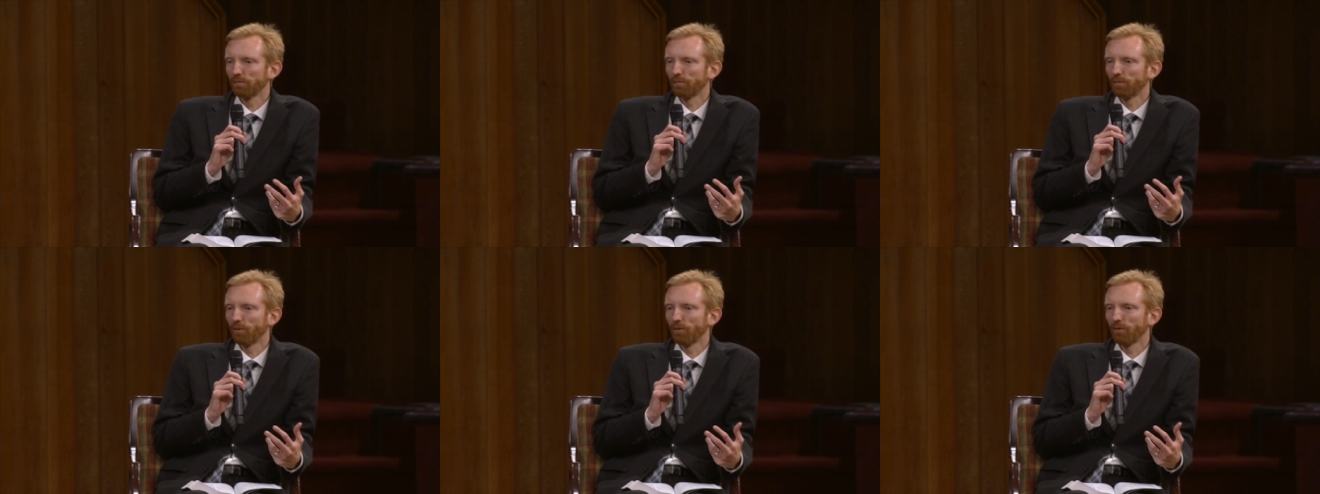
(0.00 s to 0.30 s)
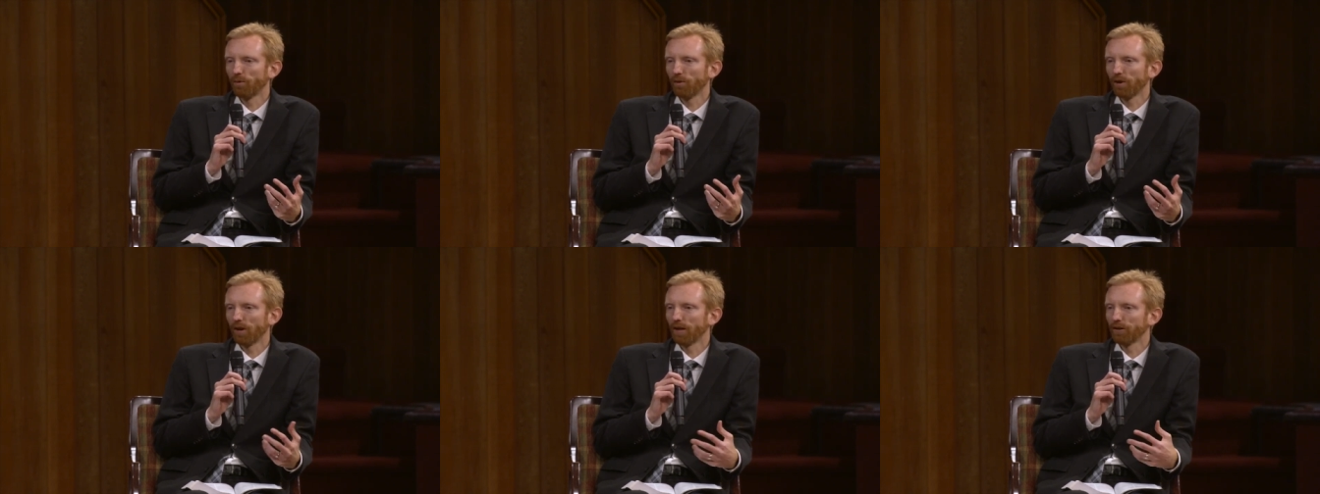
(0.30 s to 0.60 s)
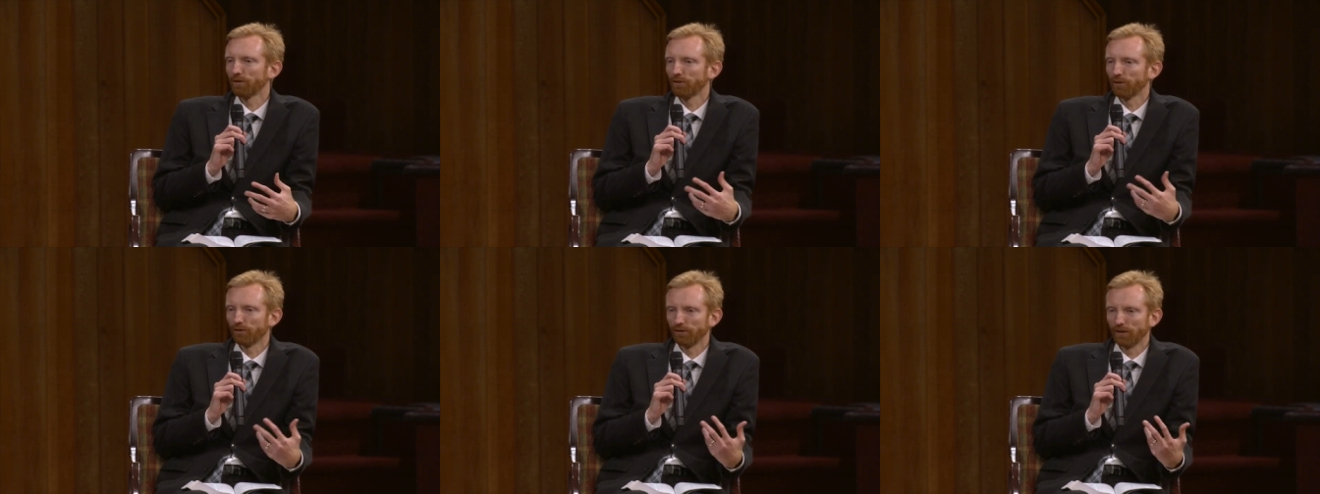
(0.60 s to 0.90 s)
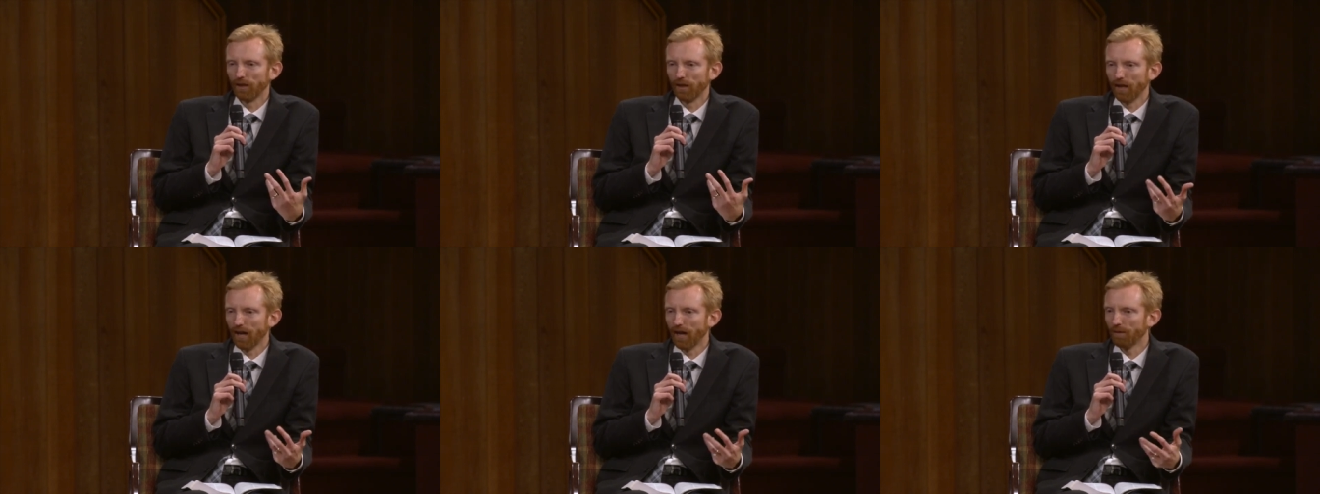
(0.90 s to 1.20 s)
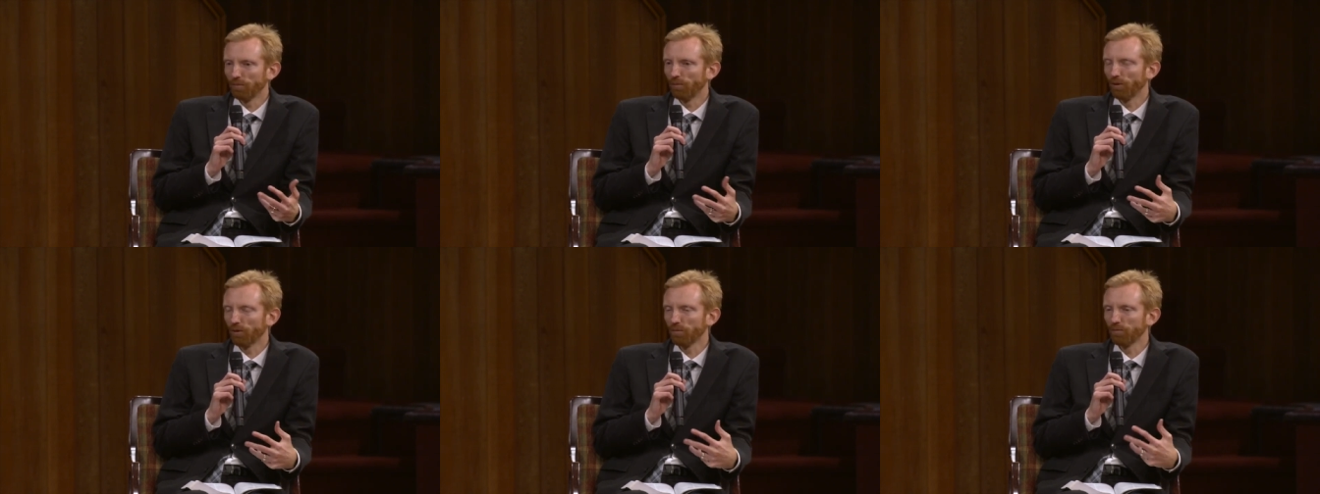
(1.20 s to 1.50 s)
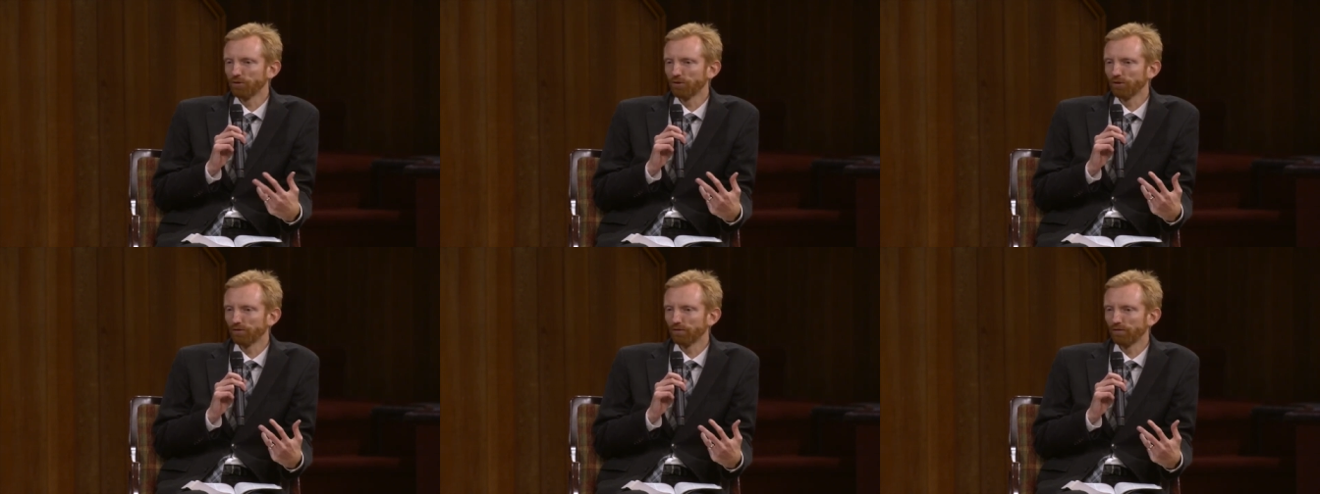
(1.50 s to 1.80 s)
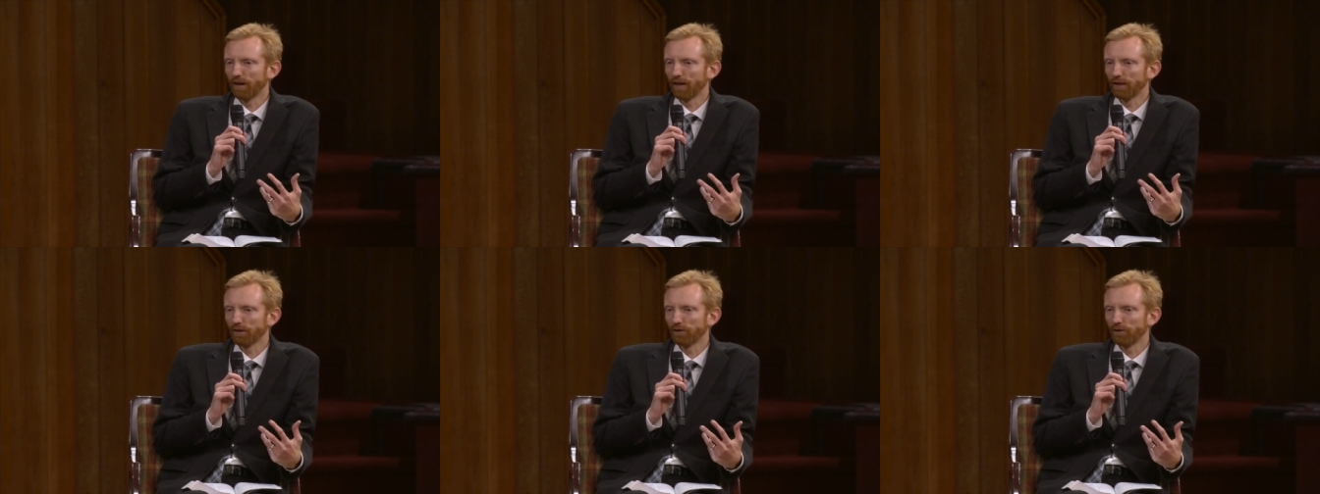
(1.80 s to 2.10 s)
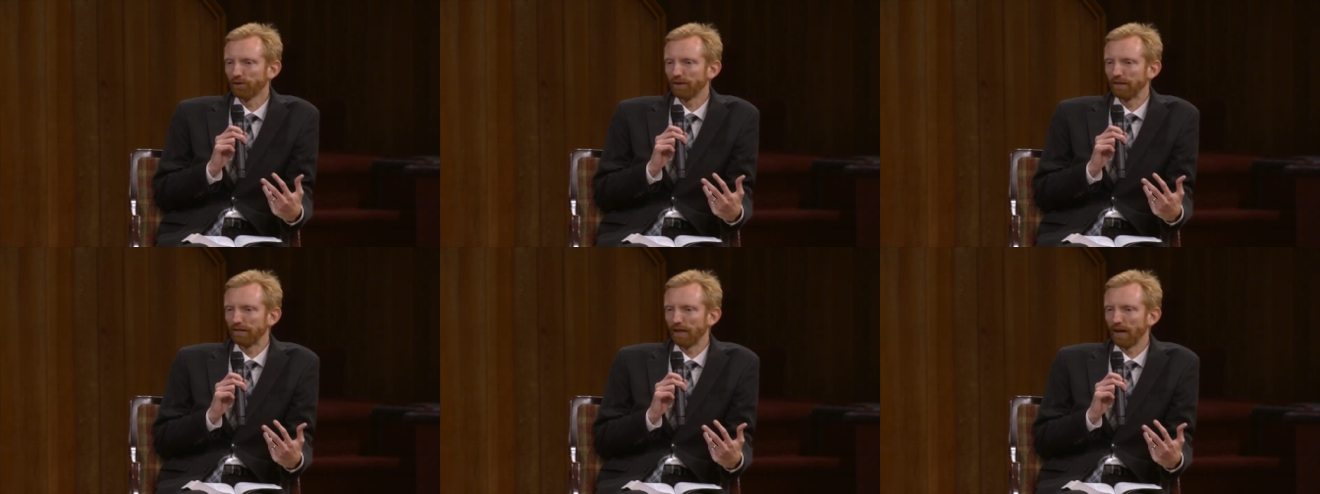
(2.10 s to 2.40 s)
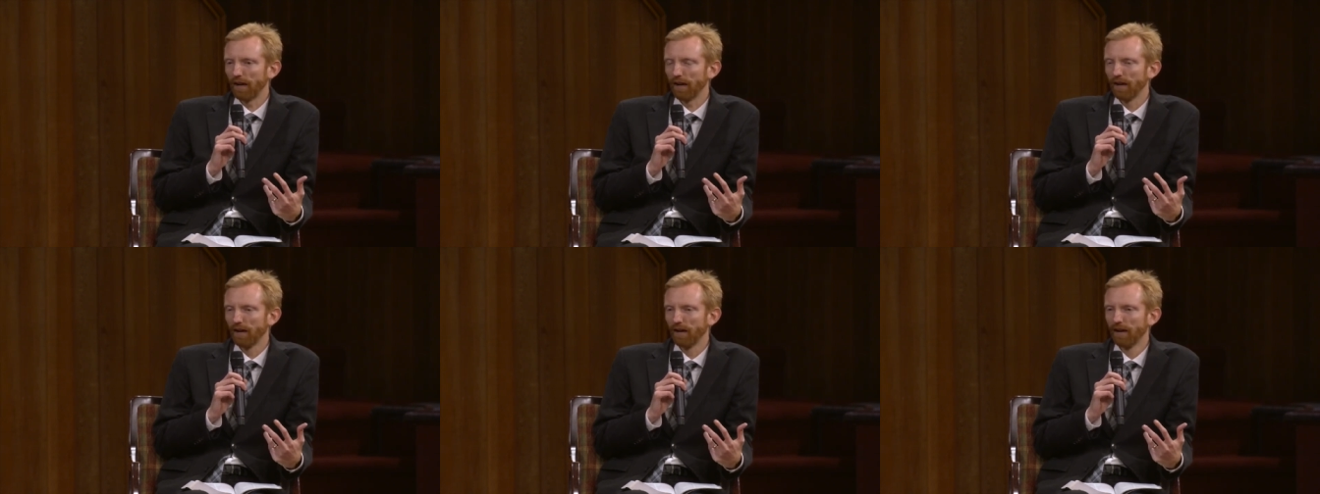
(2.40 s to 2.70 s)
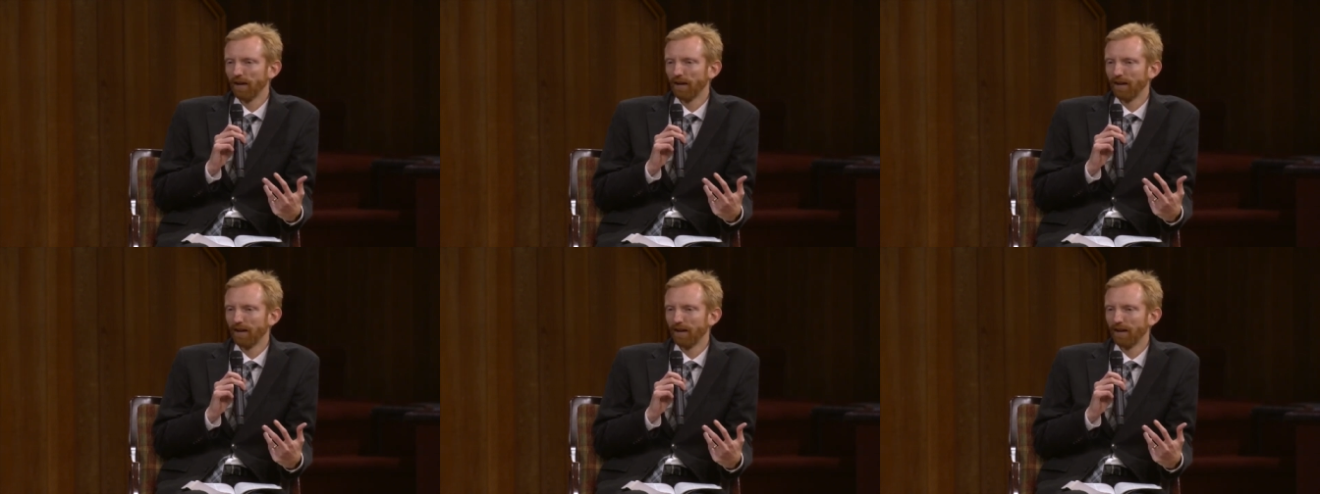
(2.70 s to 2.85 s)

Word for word: por la sociedad, por muchos factores, al,